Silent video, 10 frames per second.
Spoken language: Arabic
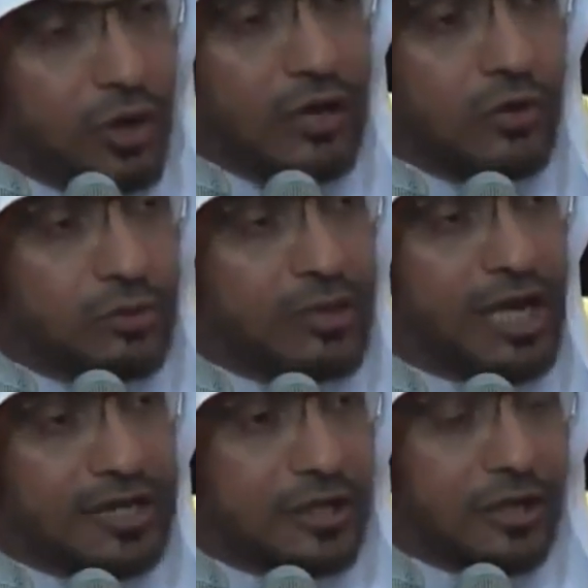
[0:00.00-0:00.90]
غير ما
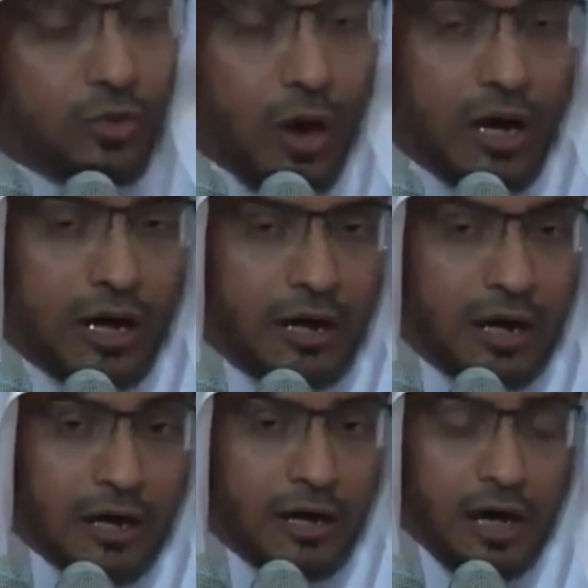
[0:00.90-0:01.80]
يعترض
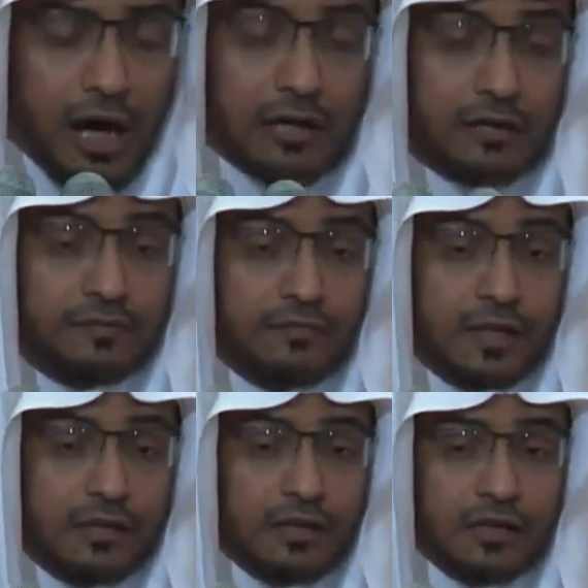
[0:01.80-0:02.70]
أخاك
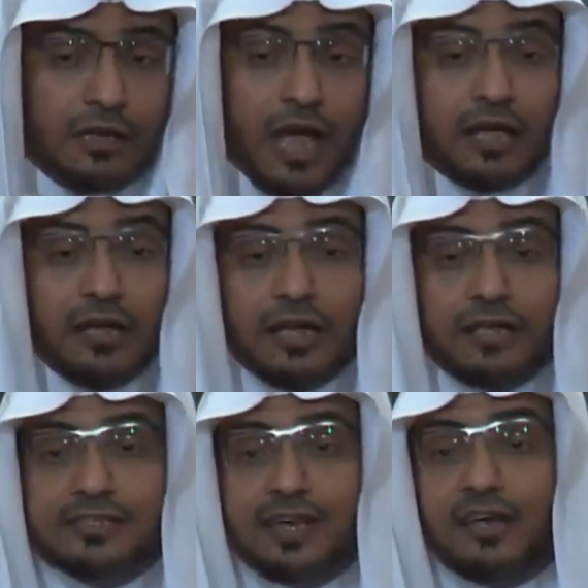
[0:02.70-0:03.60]
لكن
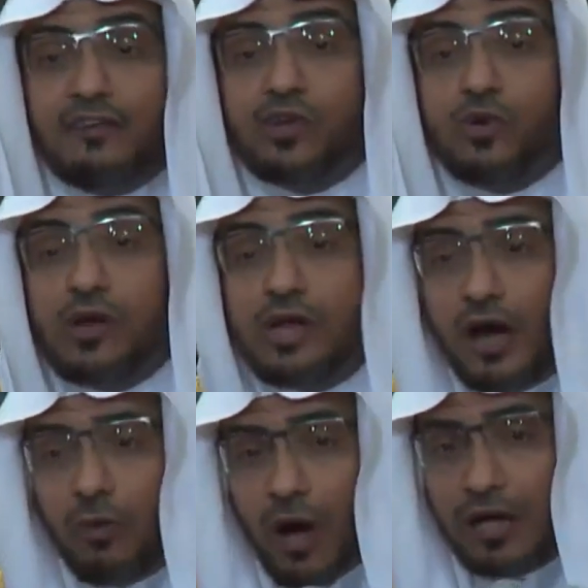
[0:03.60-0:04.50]
الإنسان في كل
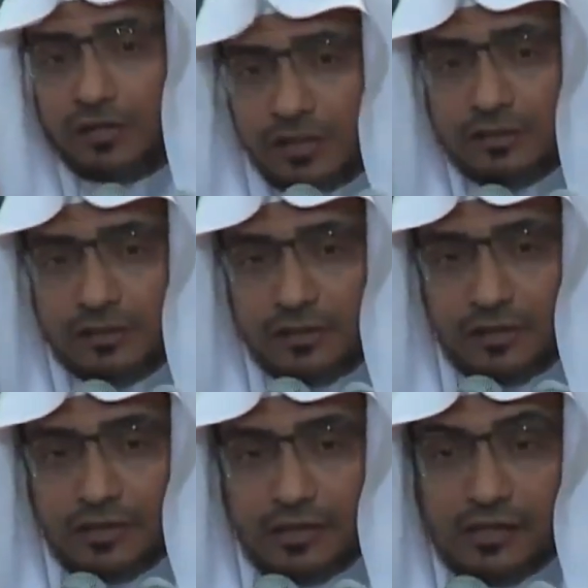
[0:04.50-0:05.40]
أحواله
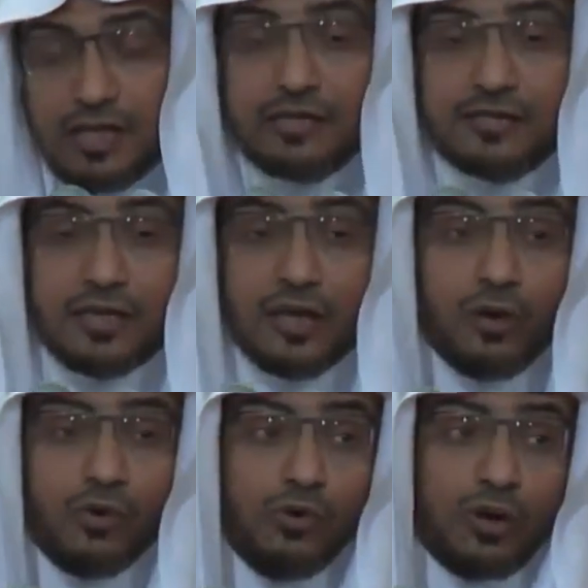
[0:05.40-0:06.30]
ليس
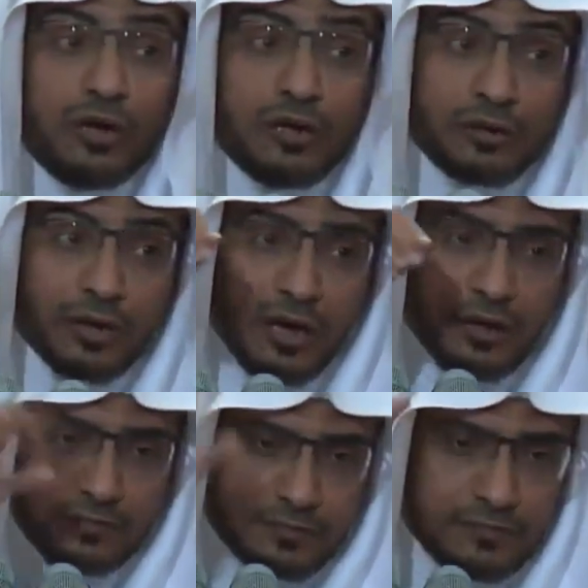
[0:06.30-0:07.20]
له الا الله
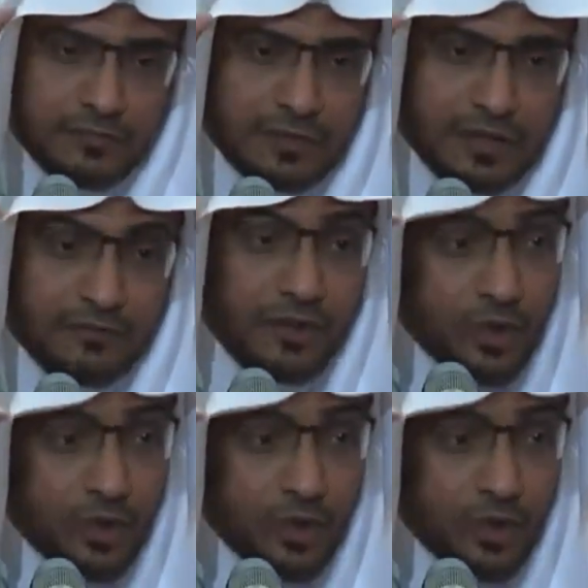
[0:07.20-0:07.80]
في